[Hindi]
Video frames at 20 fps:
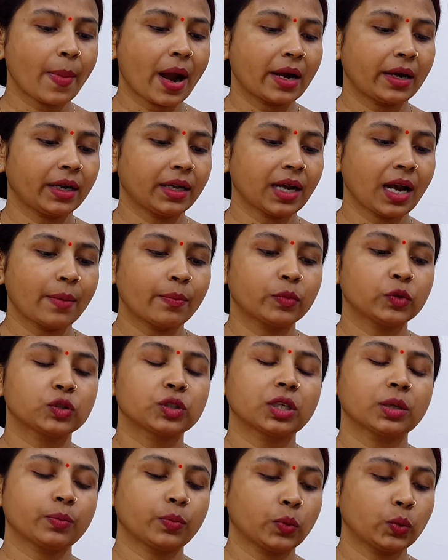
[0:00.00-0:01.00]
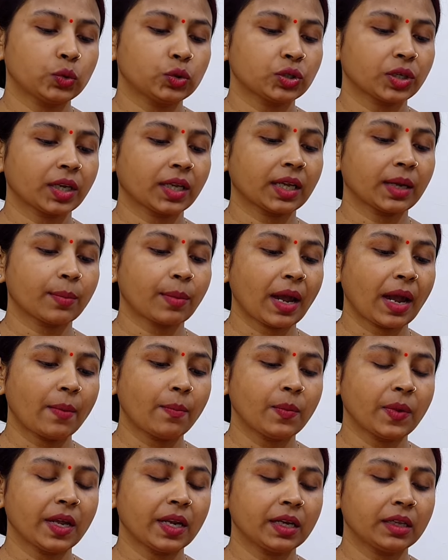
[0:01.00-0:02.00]
पांडे आप मुझसे पूछ रहे हैं
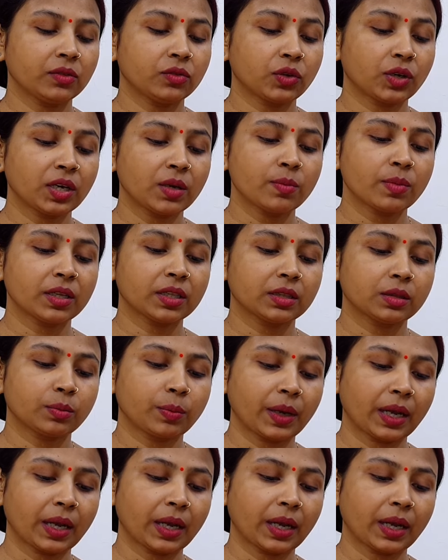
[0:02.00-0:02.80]
मैम मेरी थ्री मंथ